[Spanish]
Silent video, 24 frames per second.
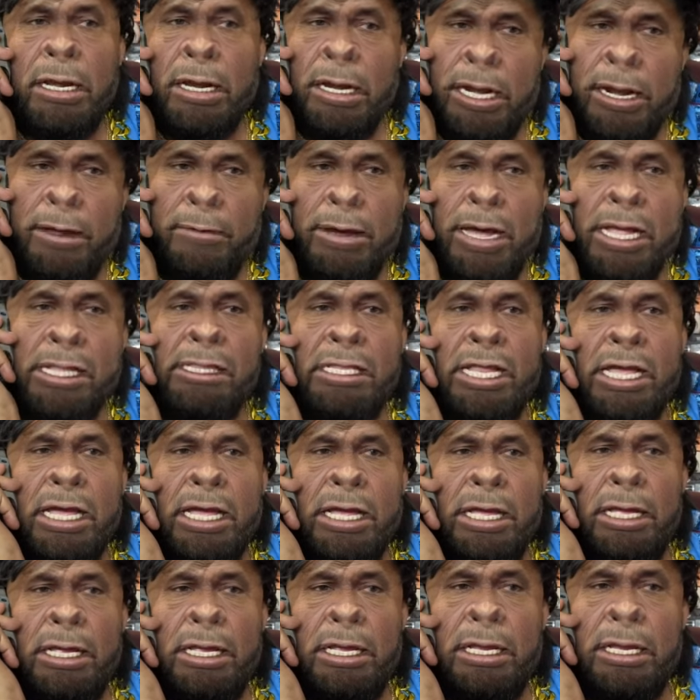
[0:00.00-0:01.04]
la
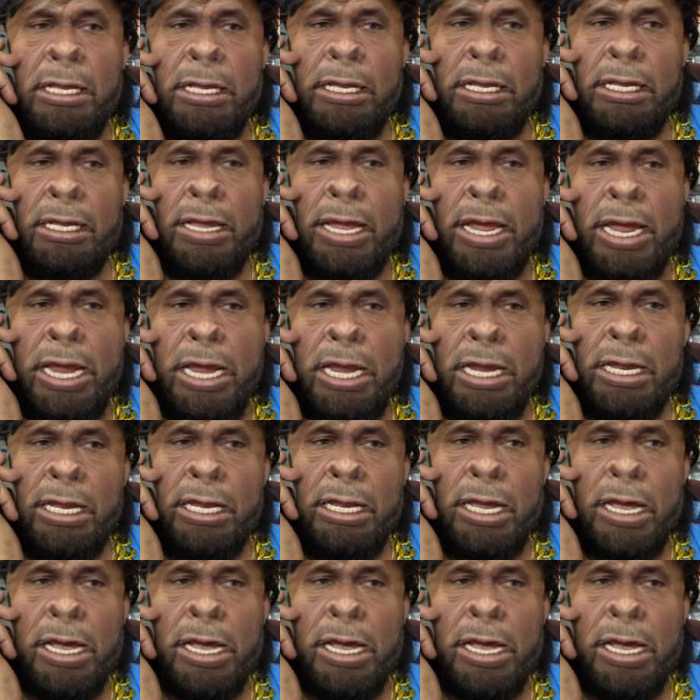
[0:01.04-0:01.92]
banda, ¿eh?